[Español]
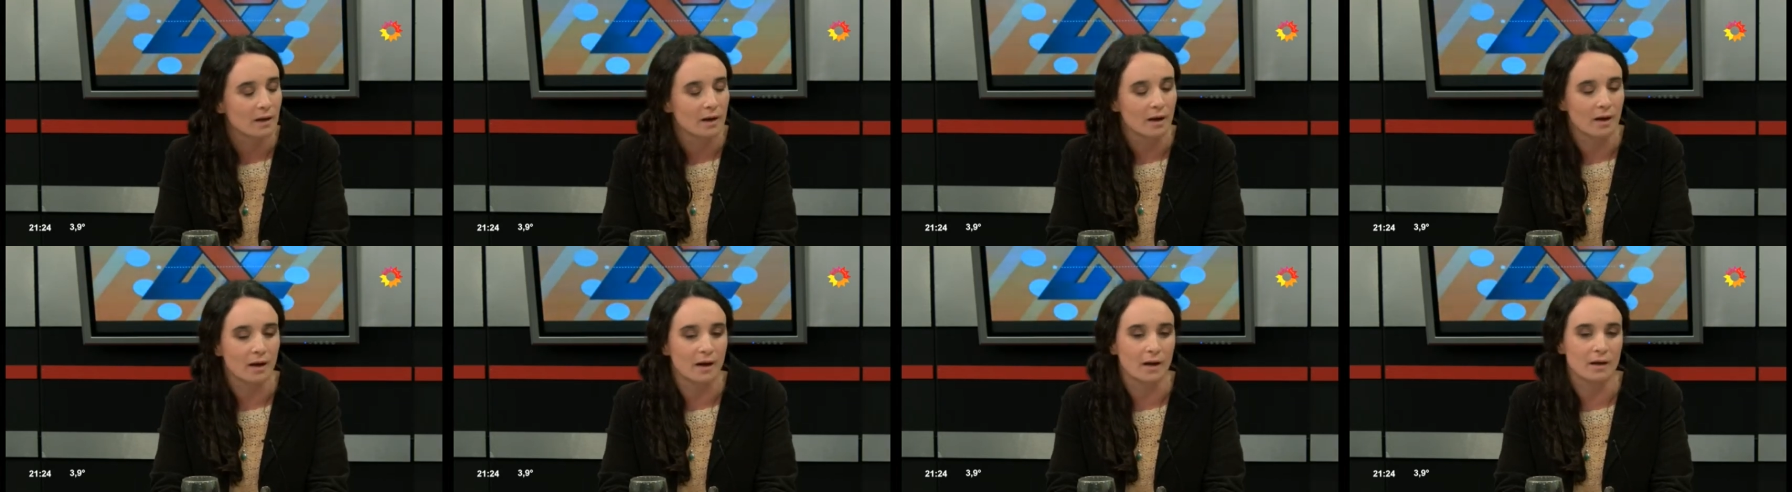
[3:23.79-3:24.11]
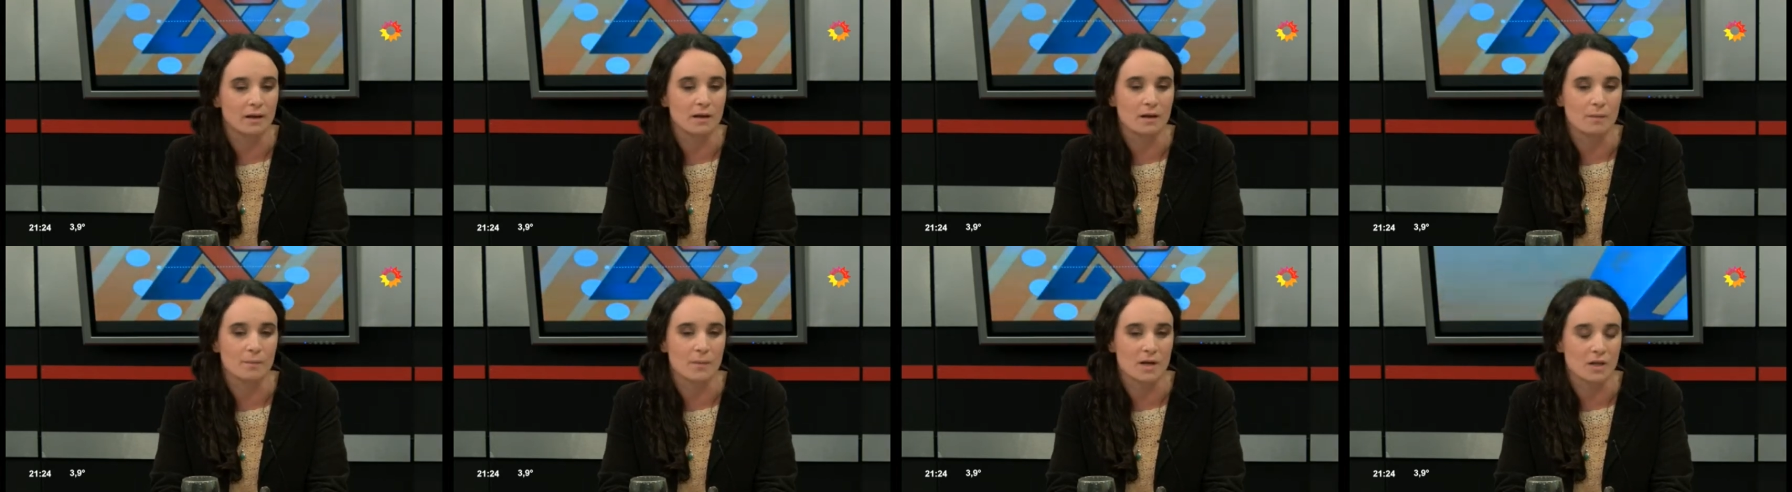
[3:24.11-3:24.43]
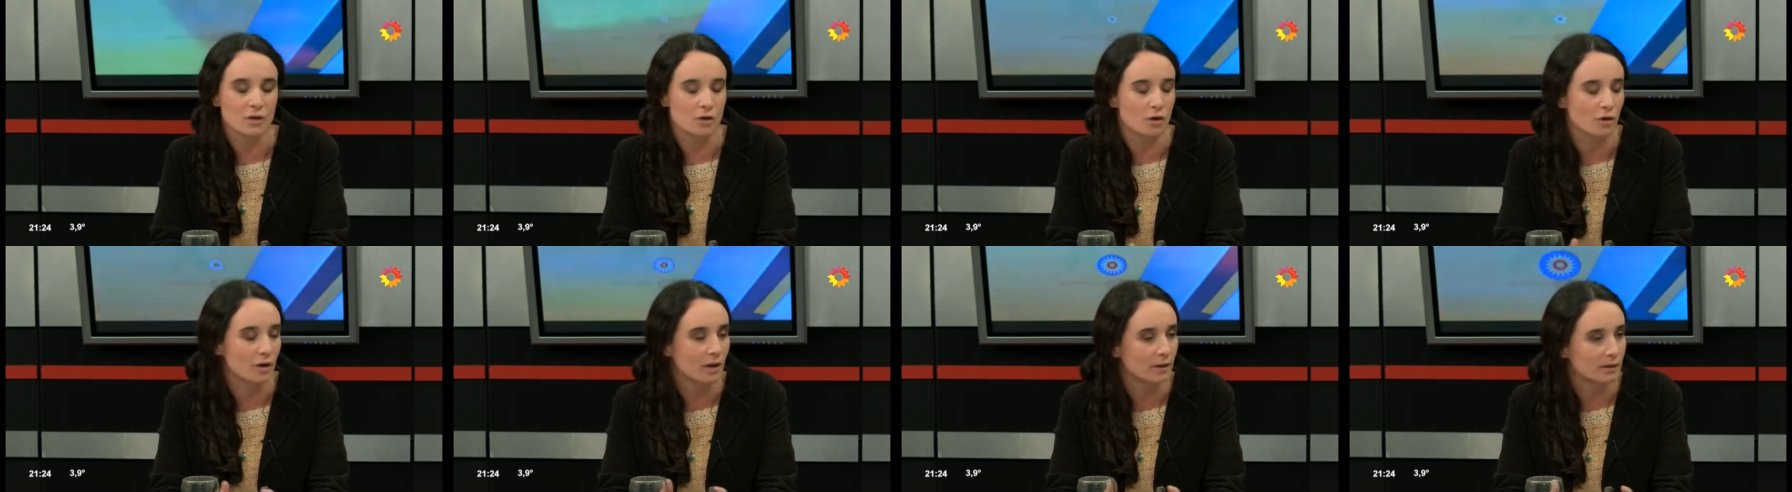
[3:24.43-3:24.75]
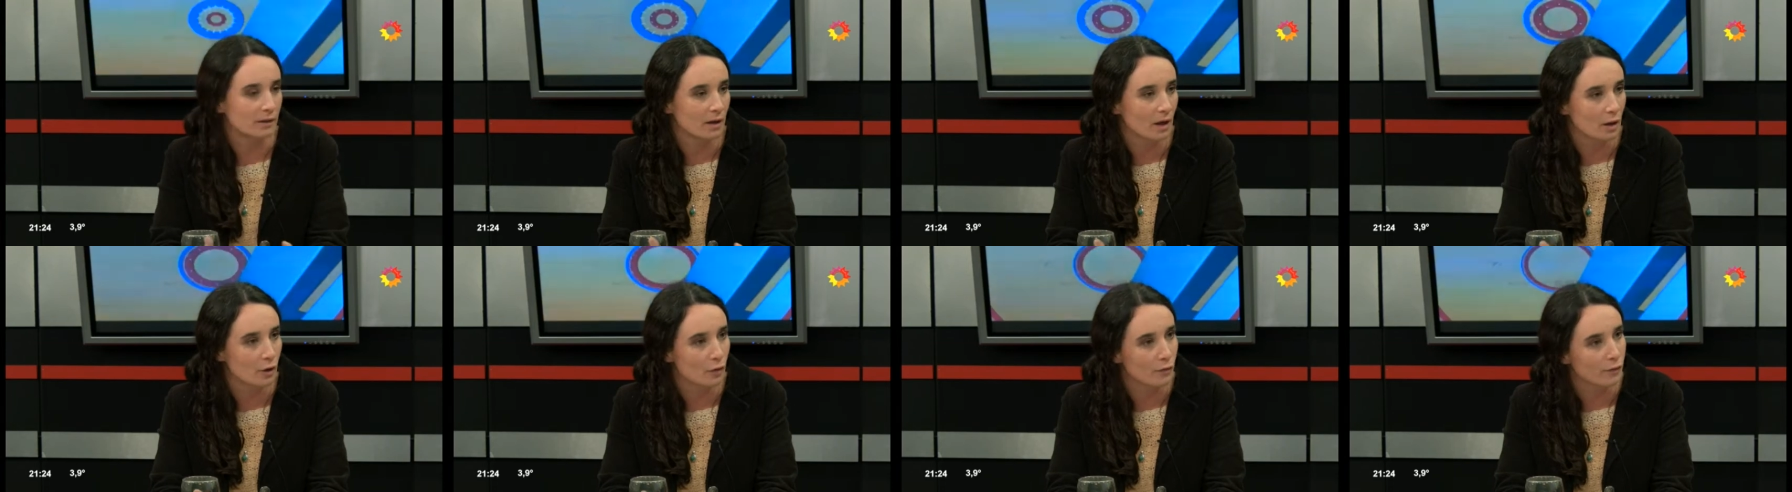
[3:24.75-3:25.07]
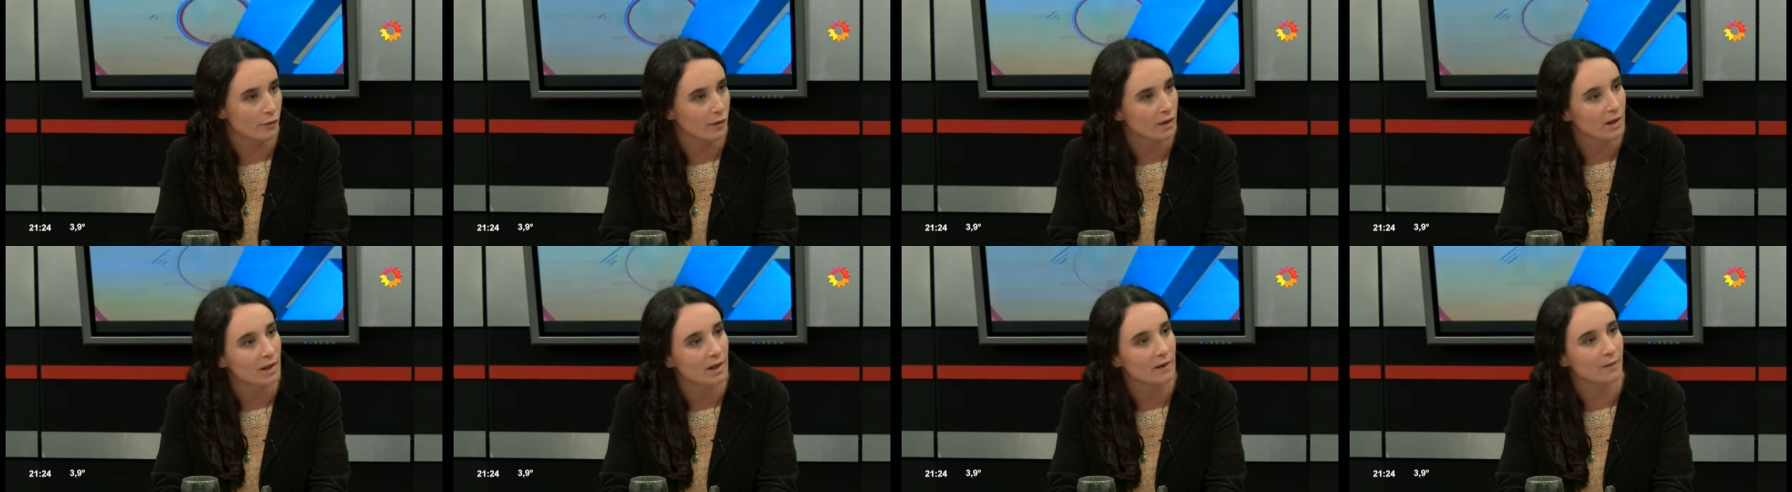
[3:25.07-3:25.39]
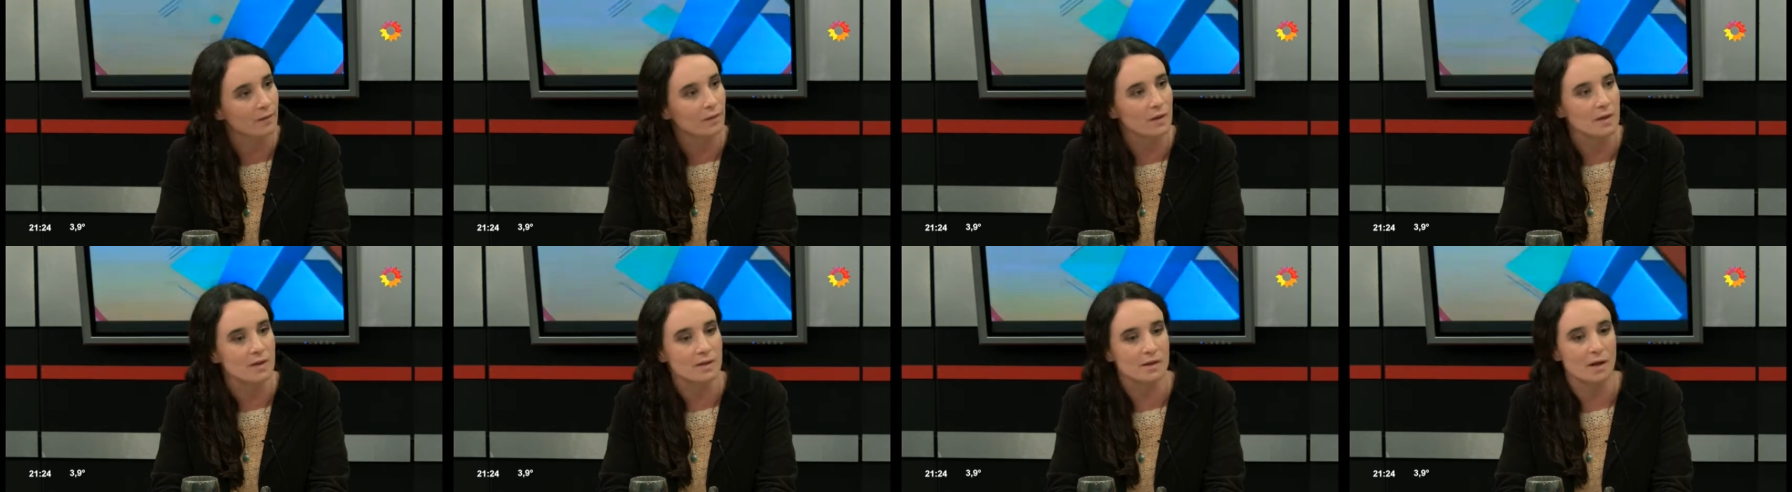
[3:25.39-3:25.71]
hay mayor cantidad de
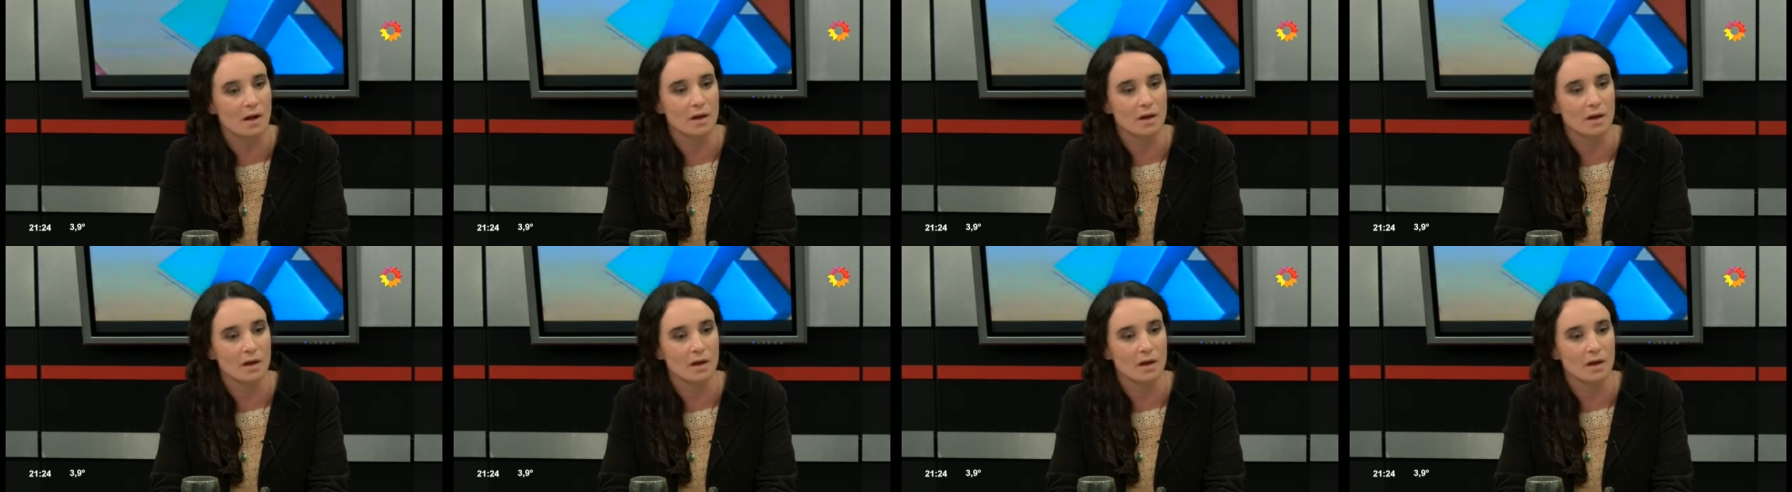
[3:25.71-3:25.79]
oferentes,